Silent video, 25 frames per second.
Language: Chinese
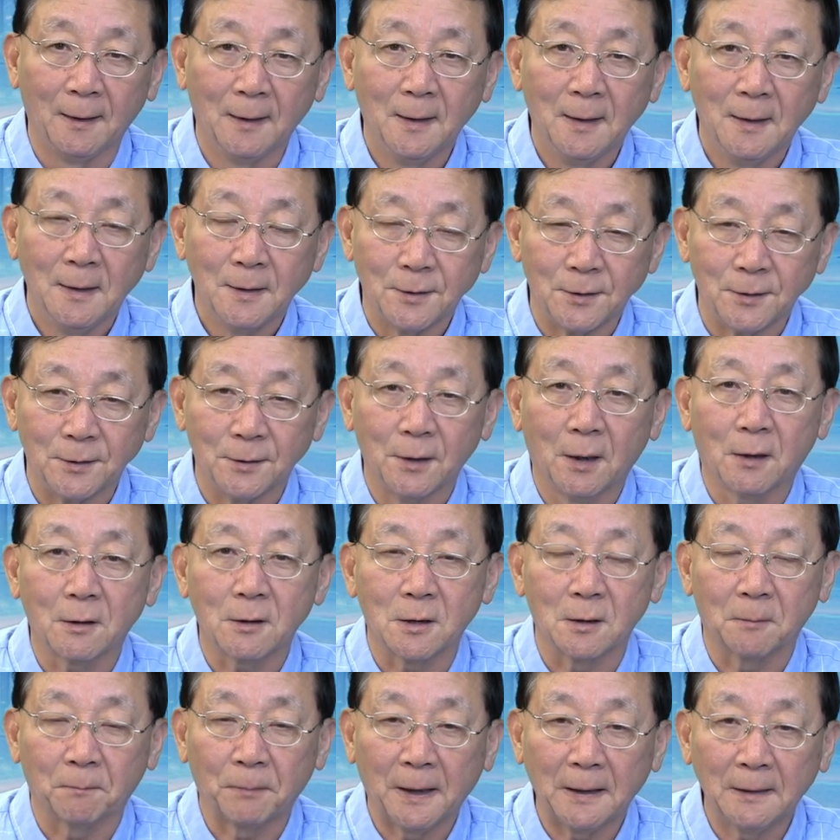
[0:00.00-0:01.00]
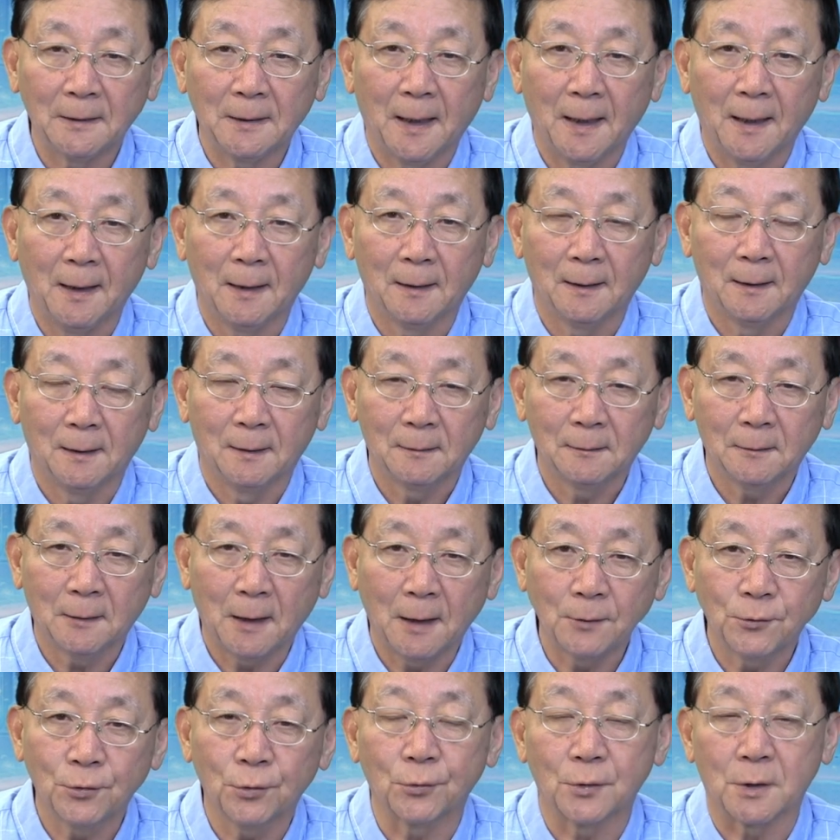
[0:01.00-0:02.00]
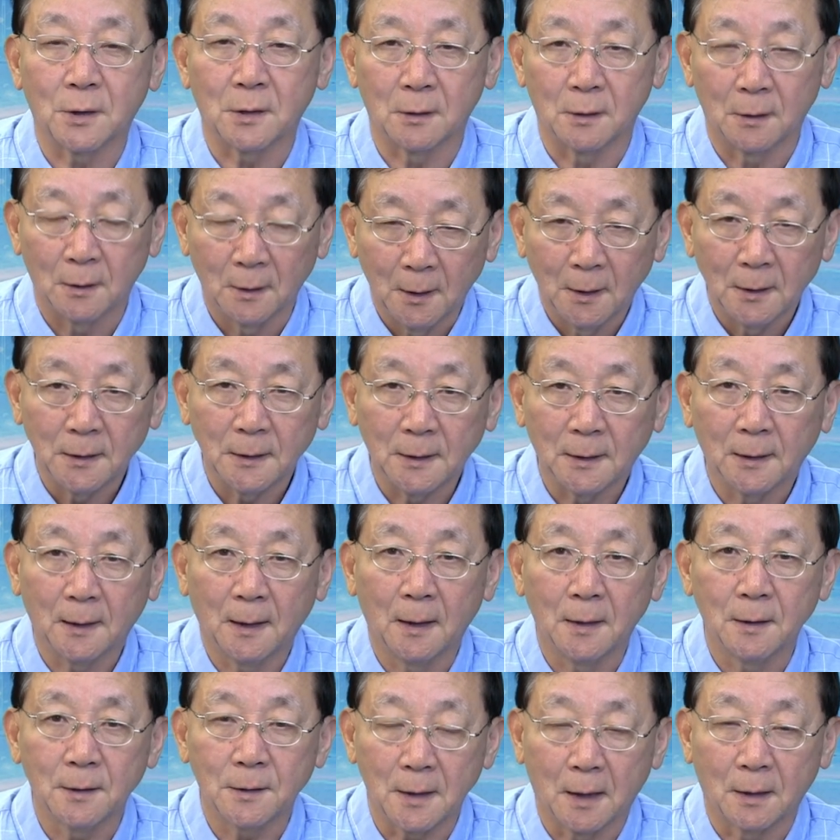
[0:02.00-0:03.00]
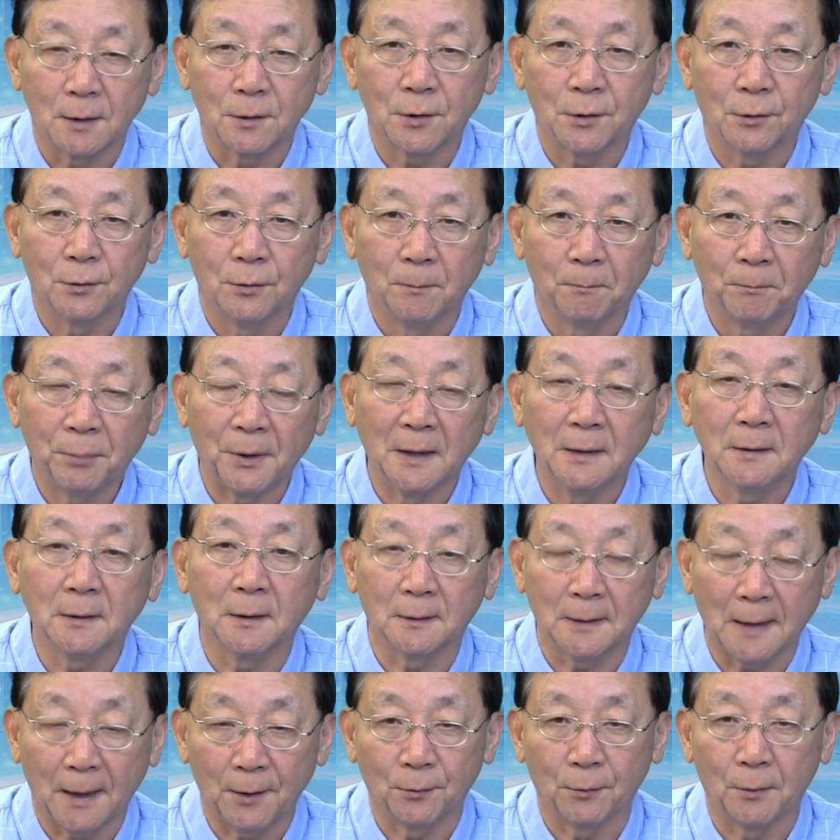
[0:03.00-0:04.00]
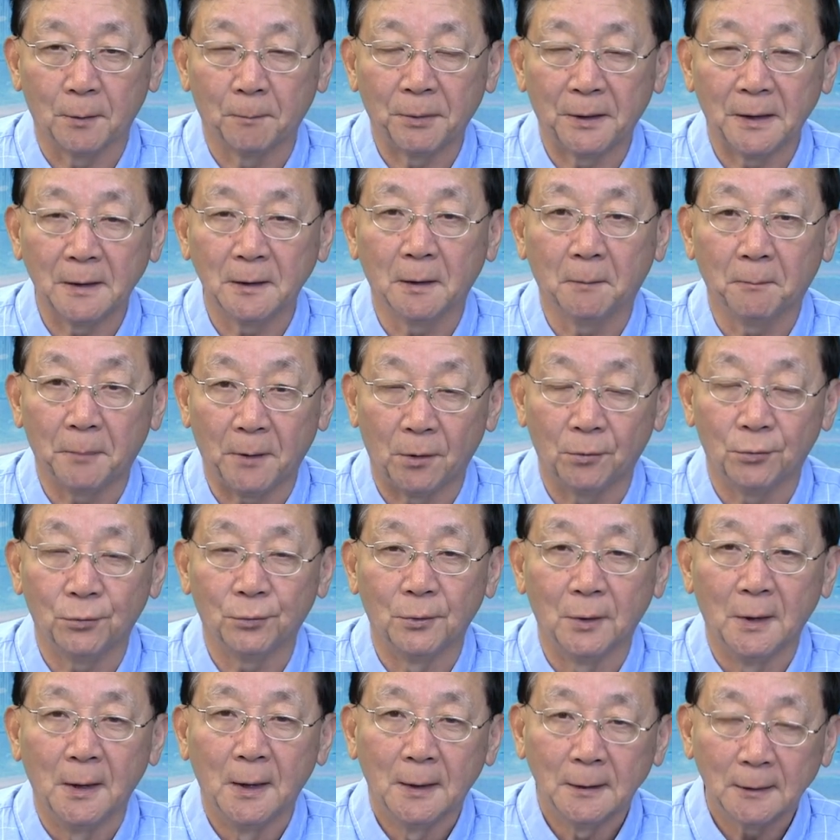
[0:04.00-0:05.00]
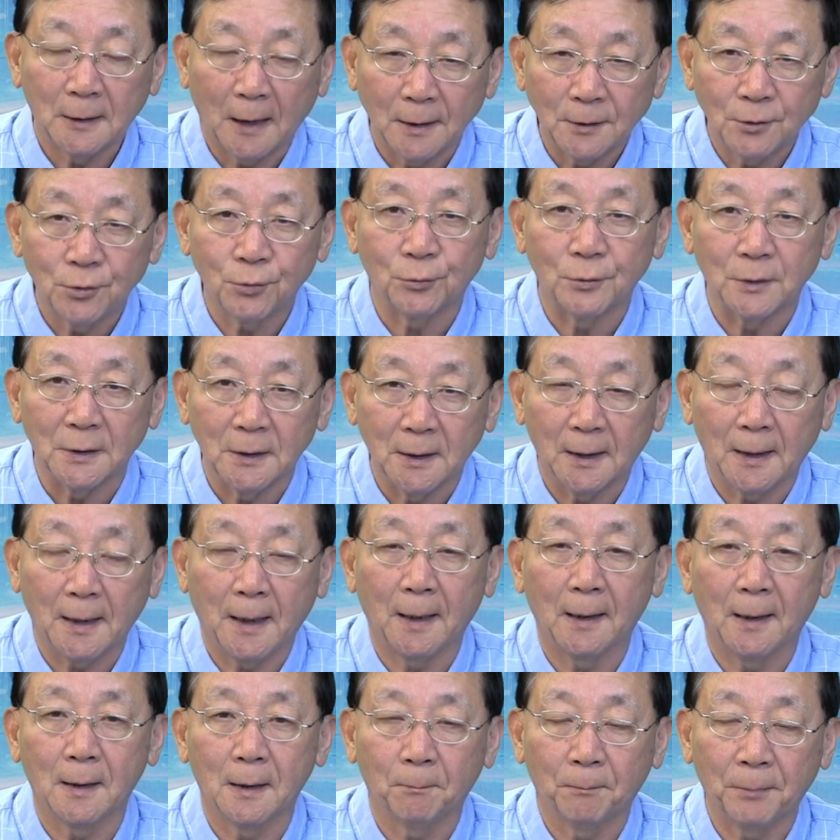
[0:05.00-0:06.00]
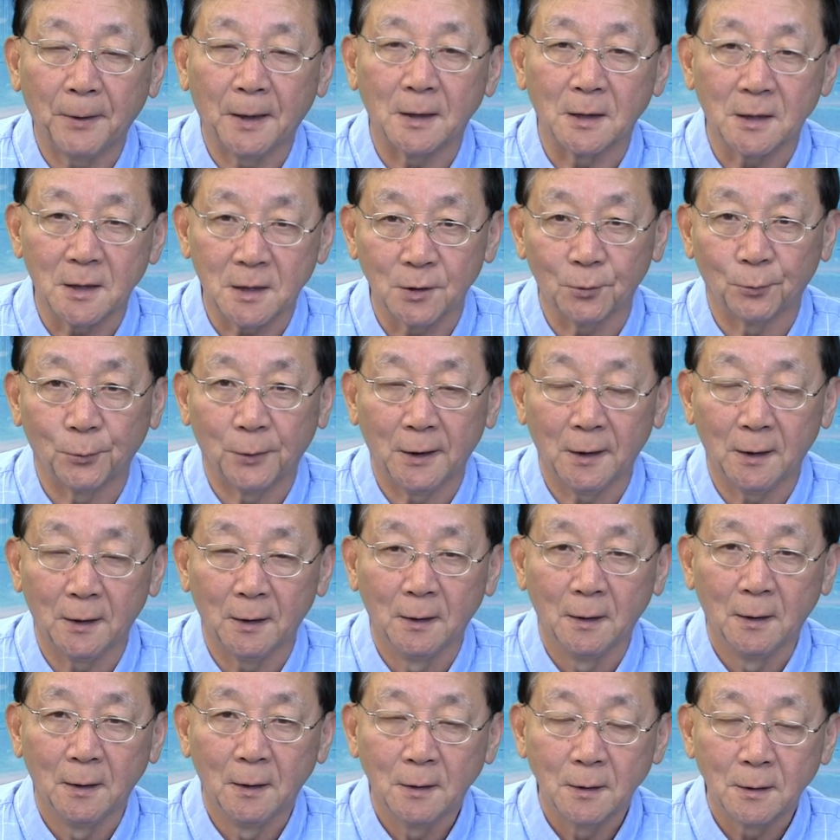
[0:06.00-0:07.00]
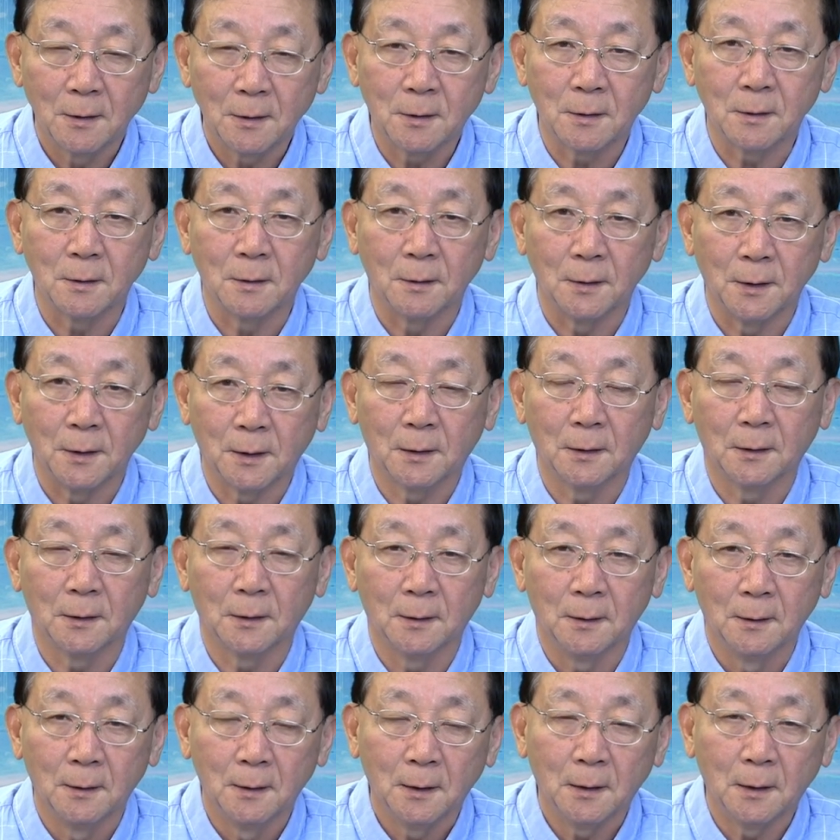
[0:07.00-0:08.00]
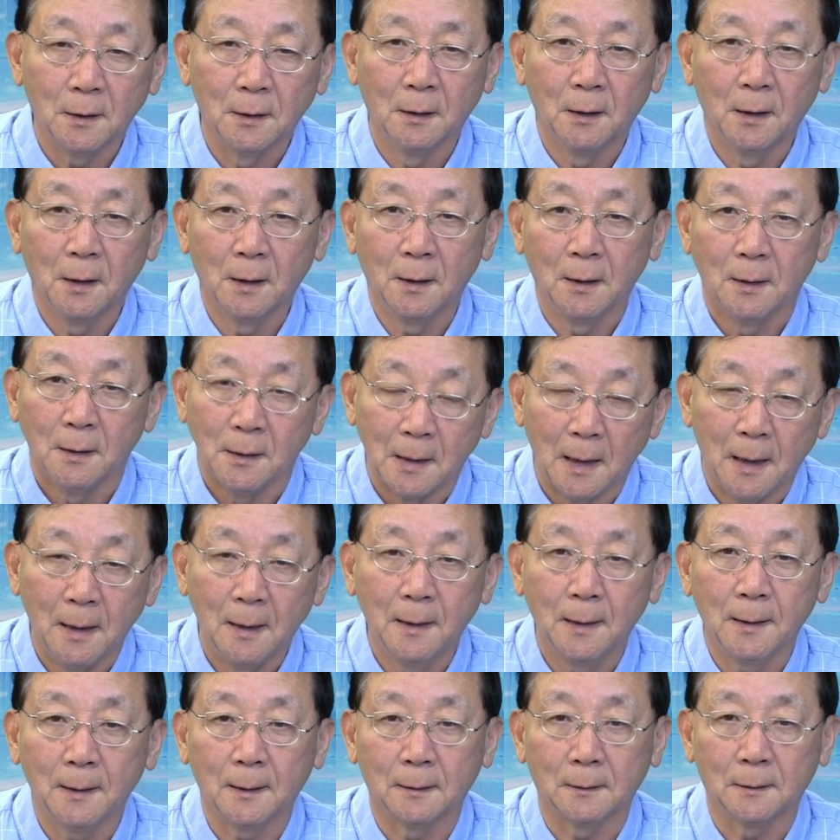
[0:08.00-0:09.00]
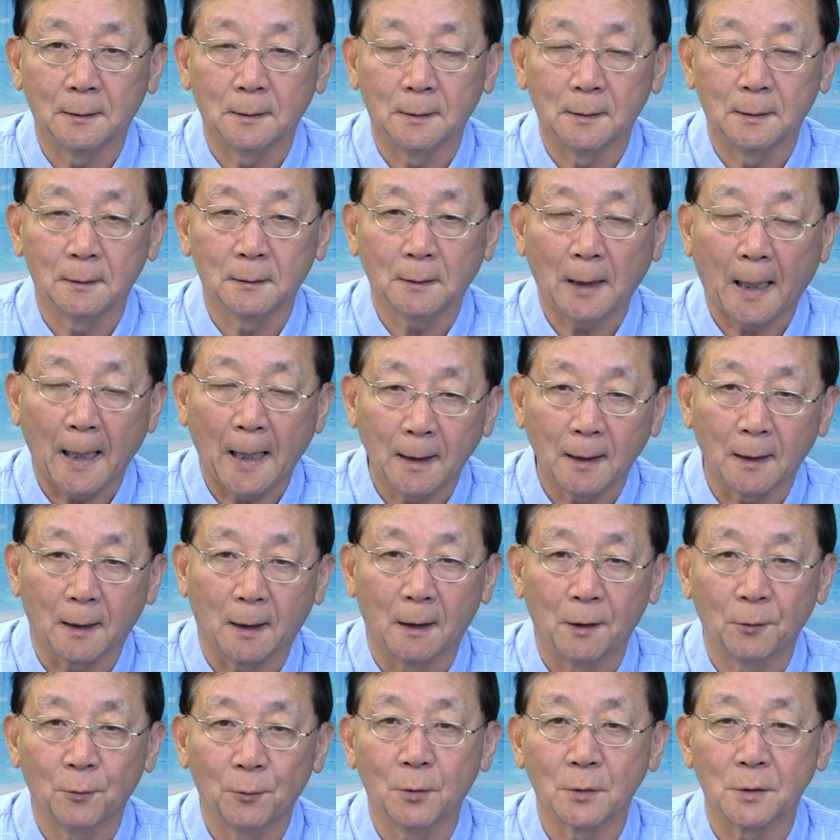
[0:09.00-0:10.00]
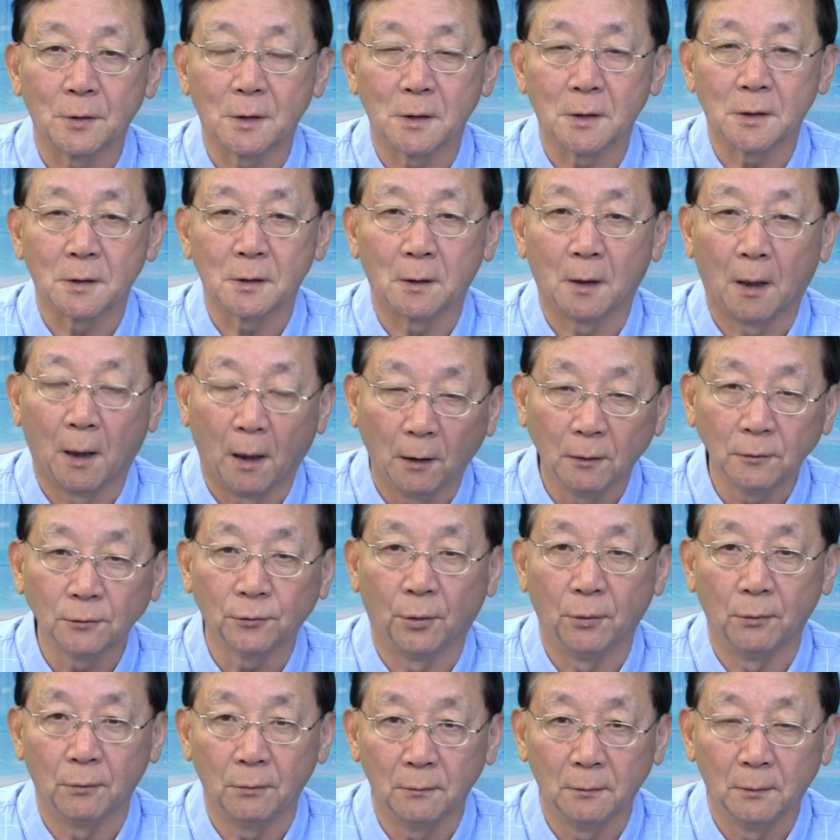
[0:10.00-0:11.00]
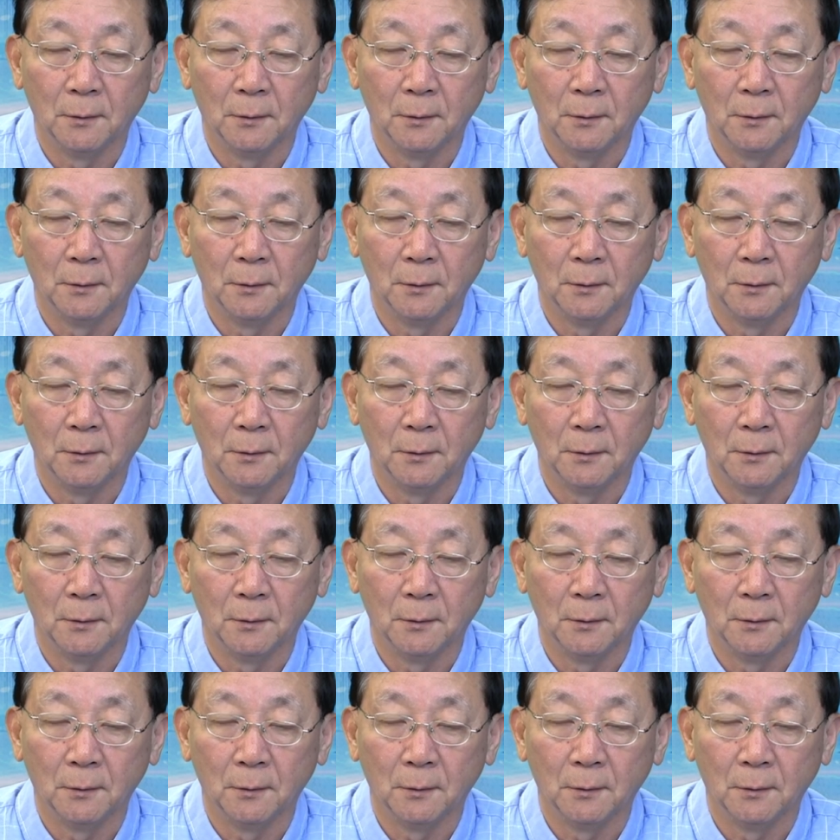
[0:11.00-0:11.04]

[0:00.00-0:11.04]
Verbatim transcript: 只要是胚胎，它就是应该享受平等待遇、平等保护，它就应该被视为是一个和人类的胎儿或者是儿童